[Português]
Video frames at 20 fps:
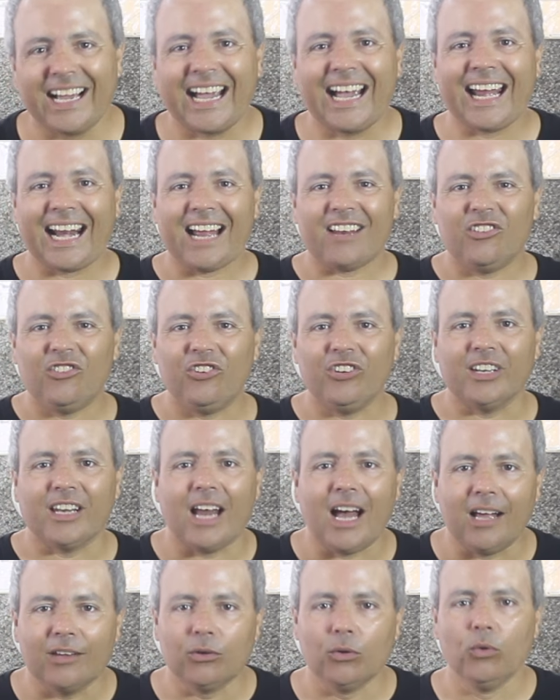
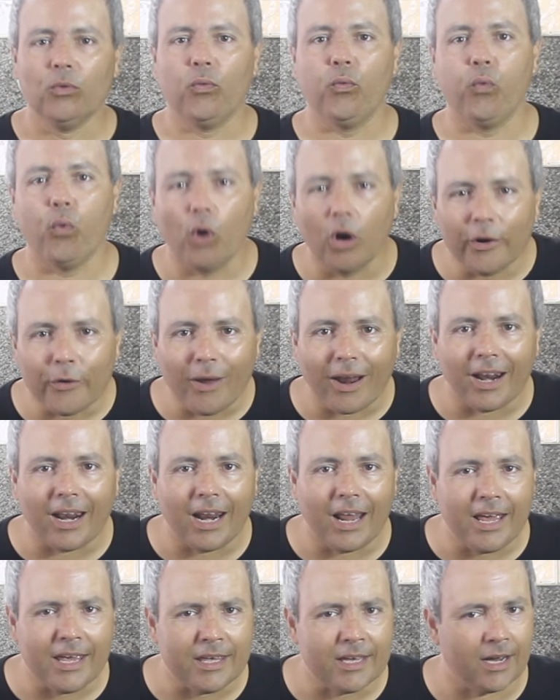gratinado no forno a
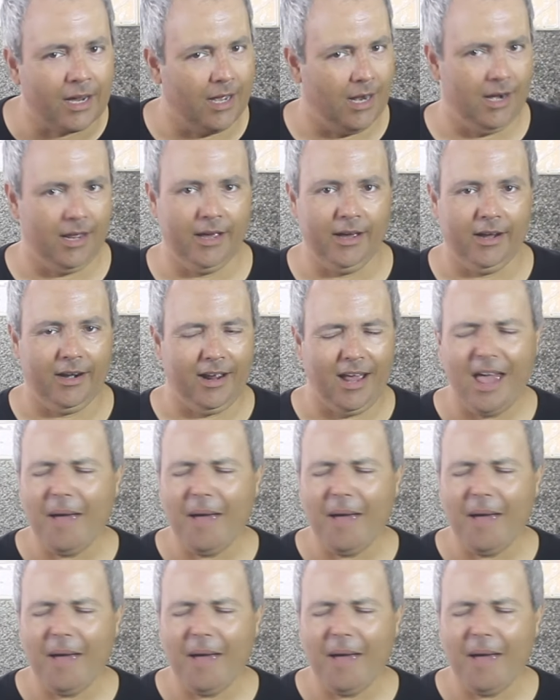lenha, galera.